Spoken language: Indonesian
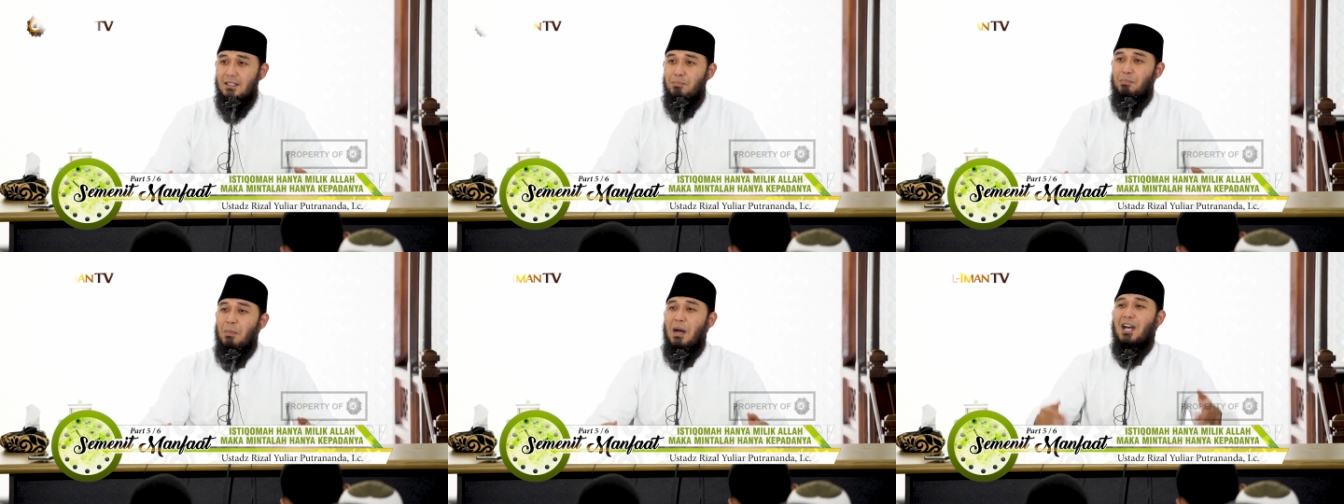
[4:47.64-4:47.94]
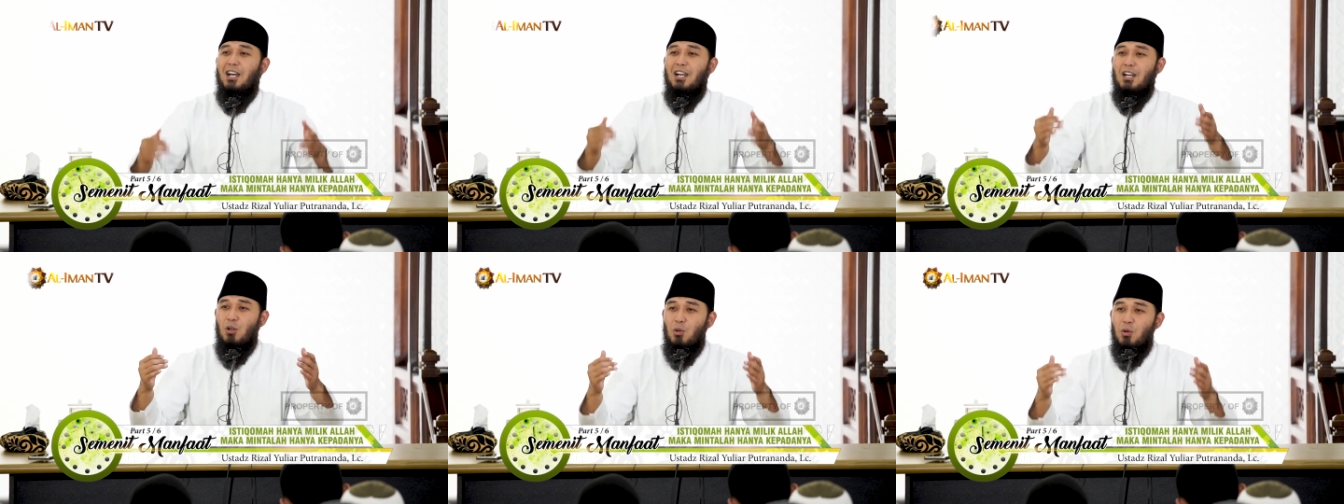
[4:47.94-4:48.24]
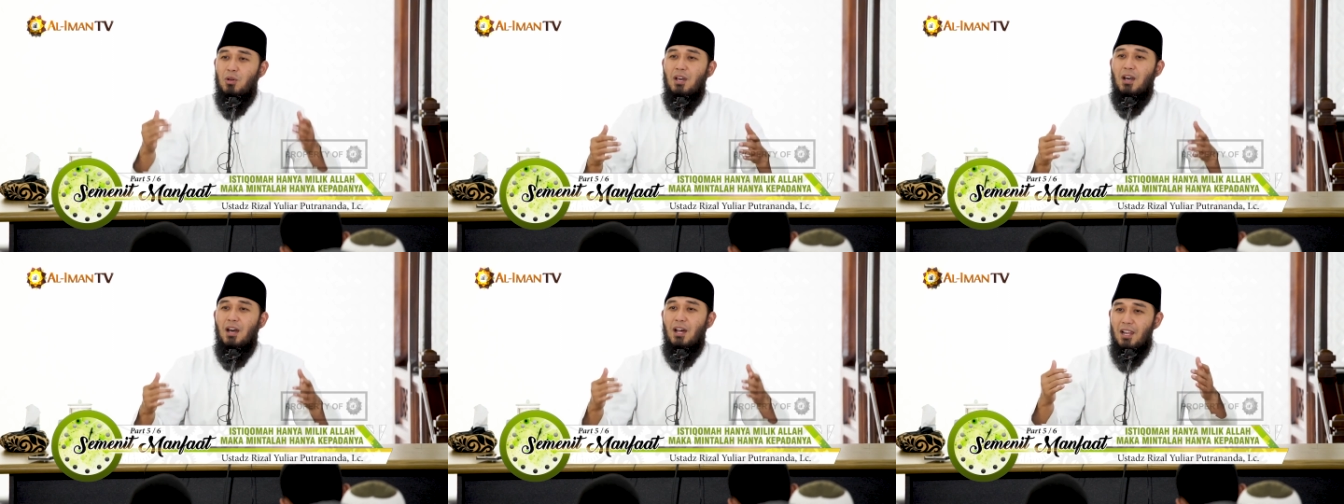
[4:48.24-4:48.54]

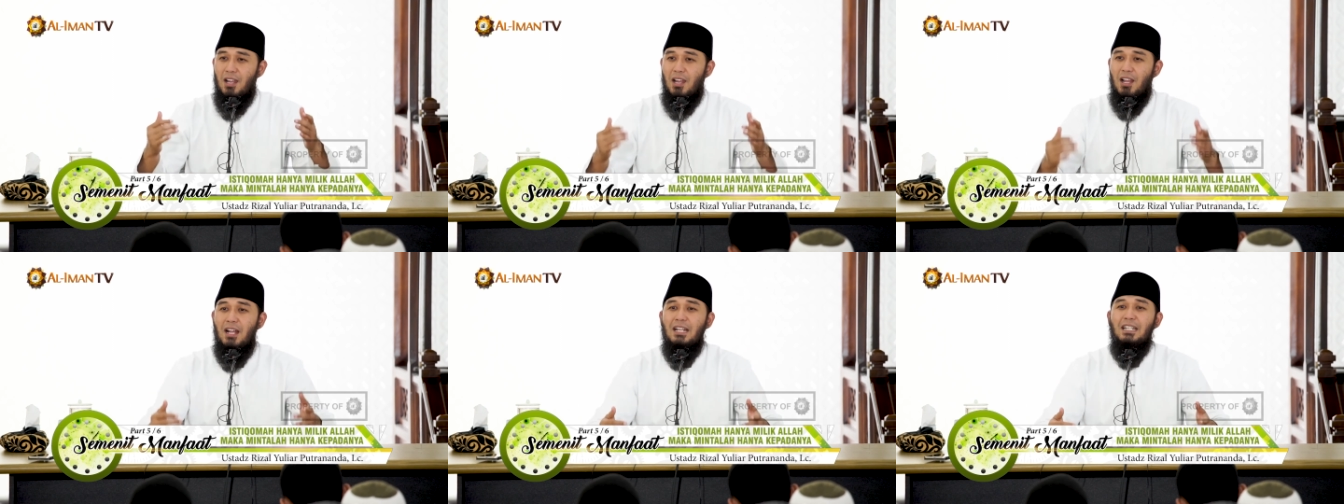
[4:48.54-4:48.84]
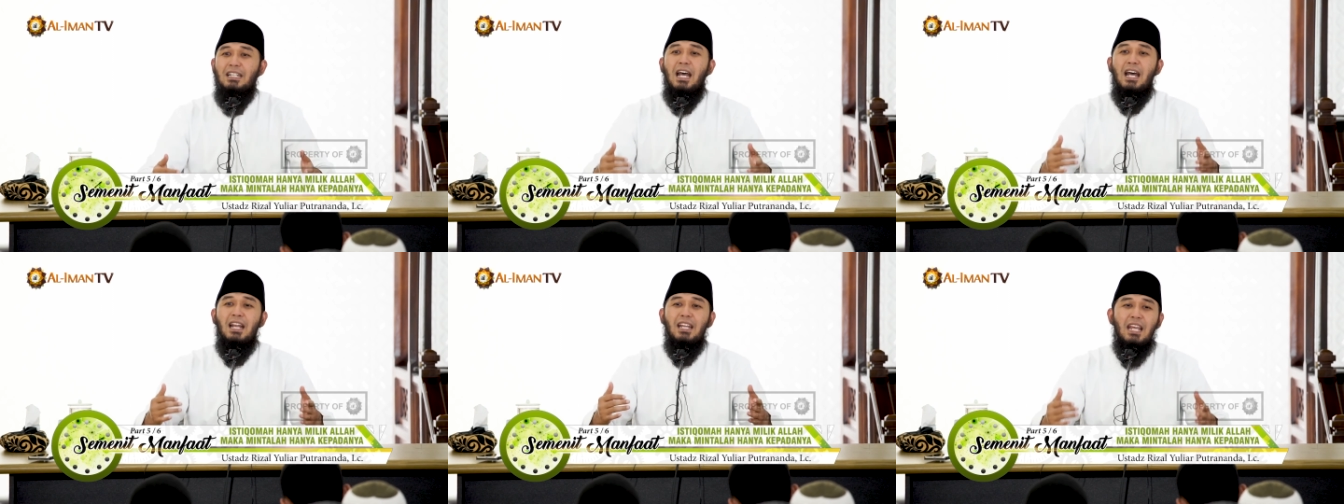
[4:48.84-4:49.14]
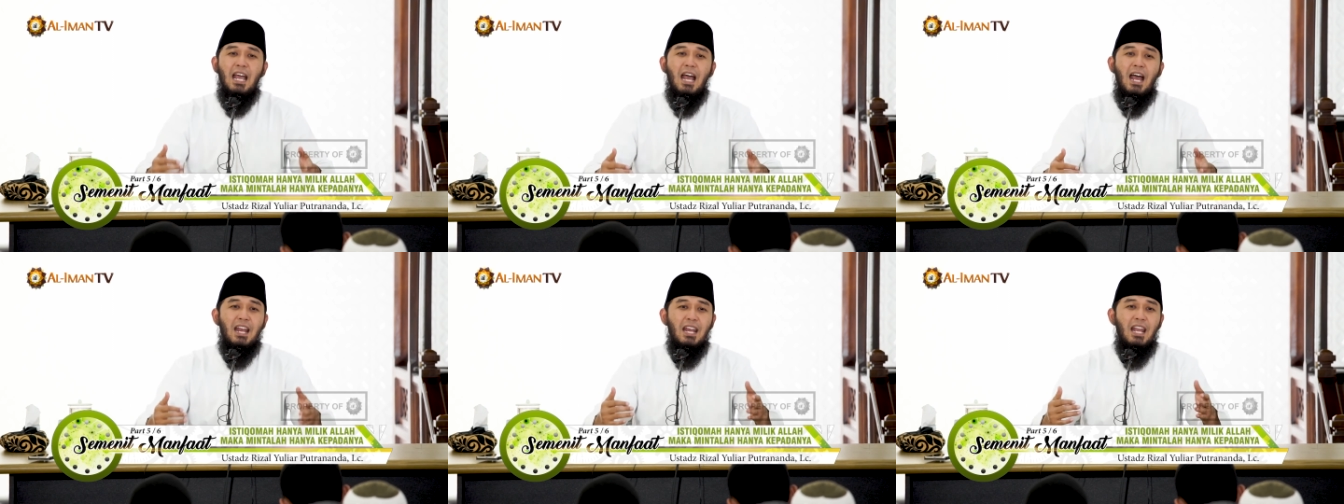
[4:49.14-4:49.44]
makhluk Allah
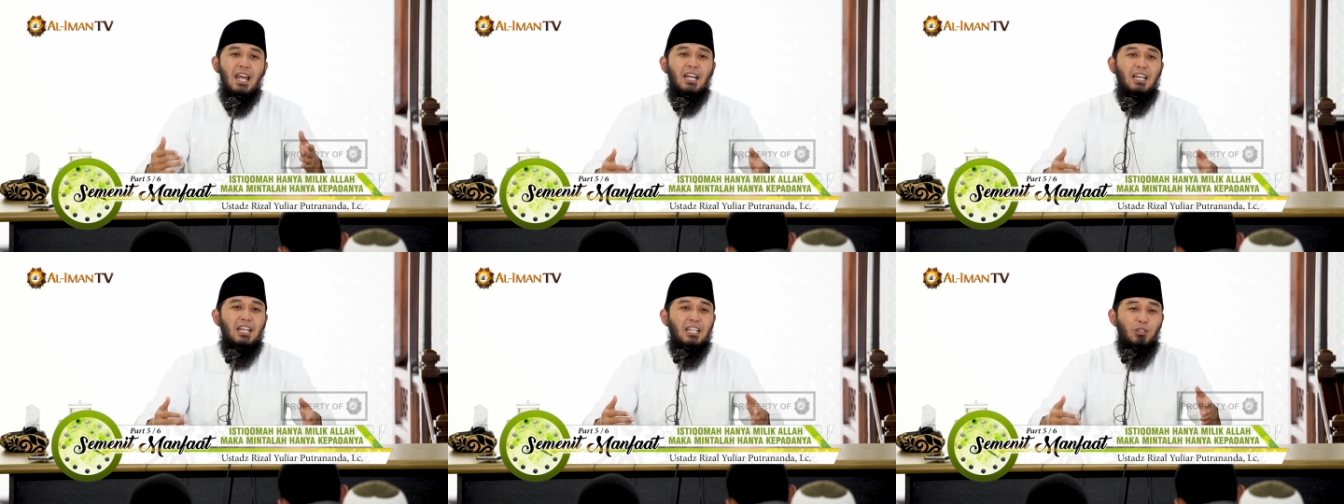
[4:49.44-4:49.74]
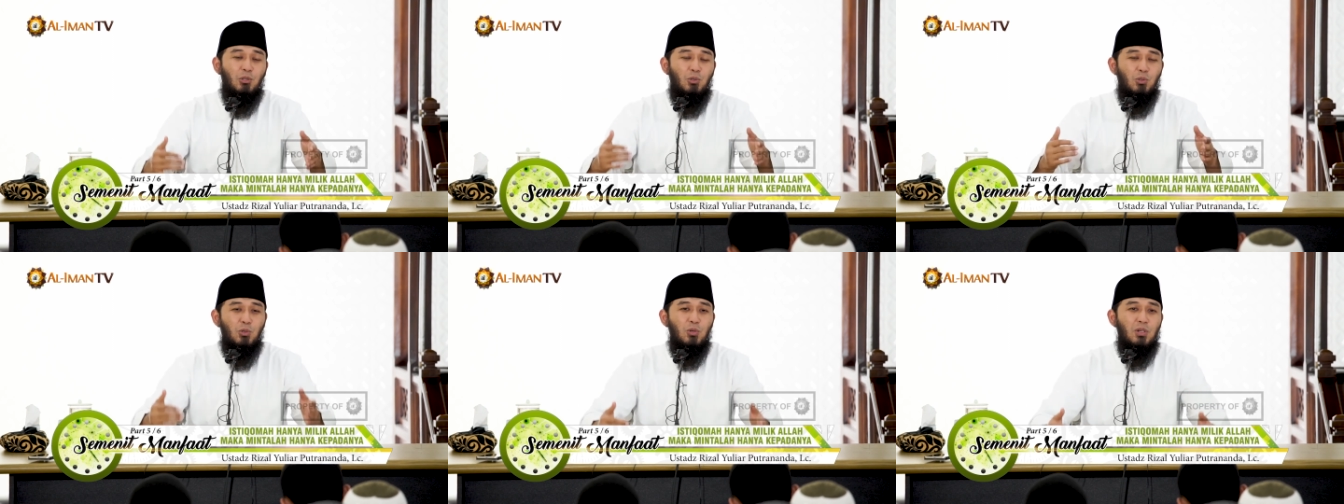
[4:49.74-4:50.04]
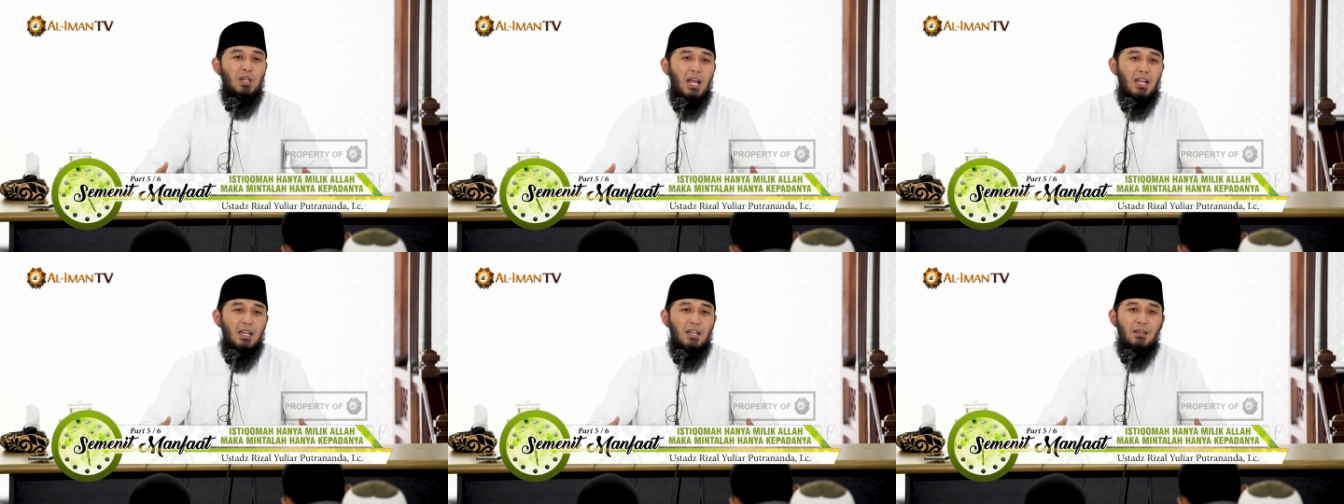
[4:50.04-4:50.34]
dari anak
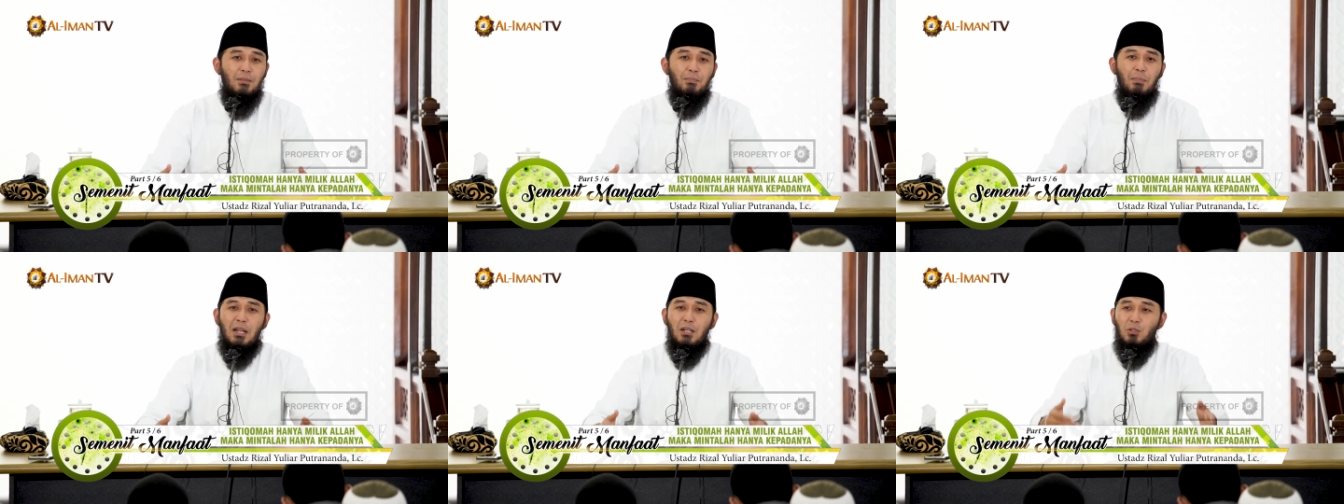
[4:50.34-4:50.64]
keturunan